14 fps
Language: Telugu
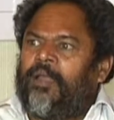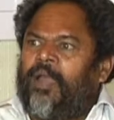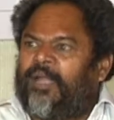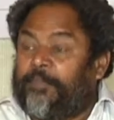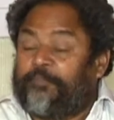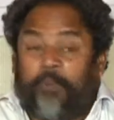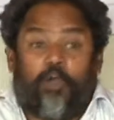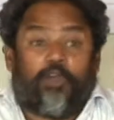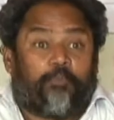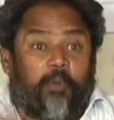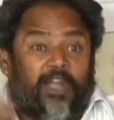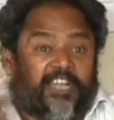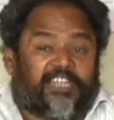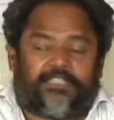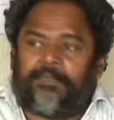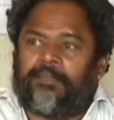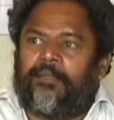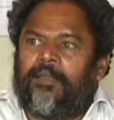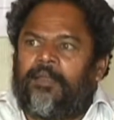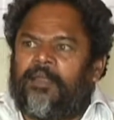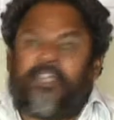అంటే పవర్ పాలిటిక్స్
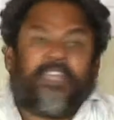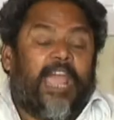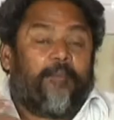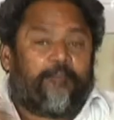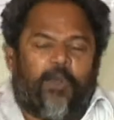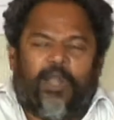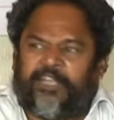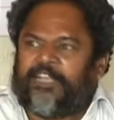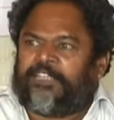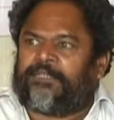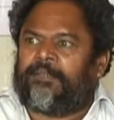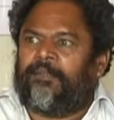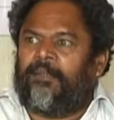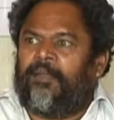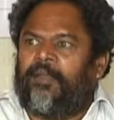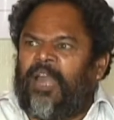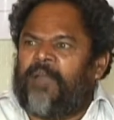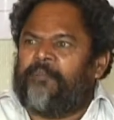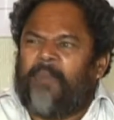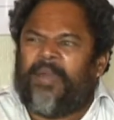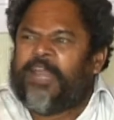గేమ్ పాలిటిక్స్
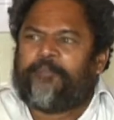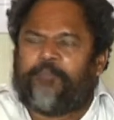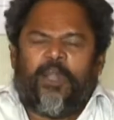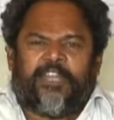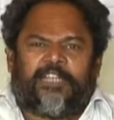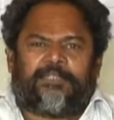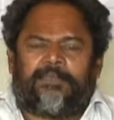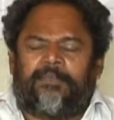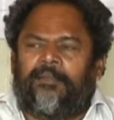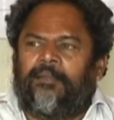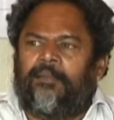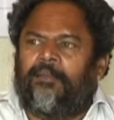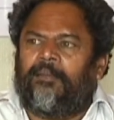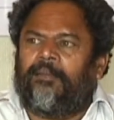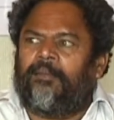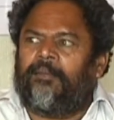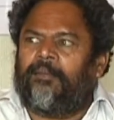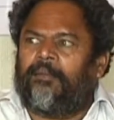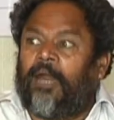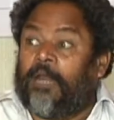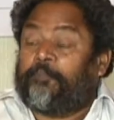అండ్ మనీ పాలిటిక్స్
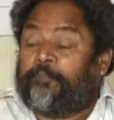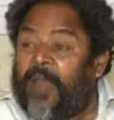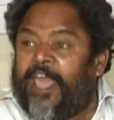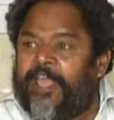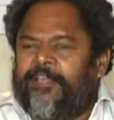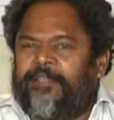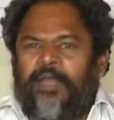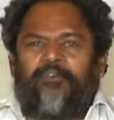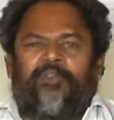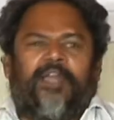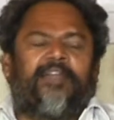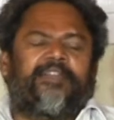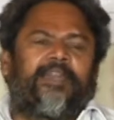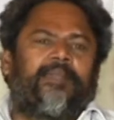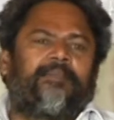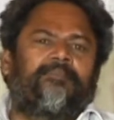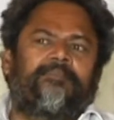ఆర్ ప్లేయింగ్ ఇన్ అవర్ కంట్రీ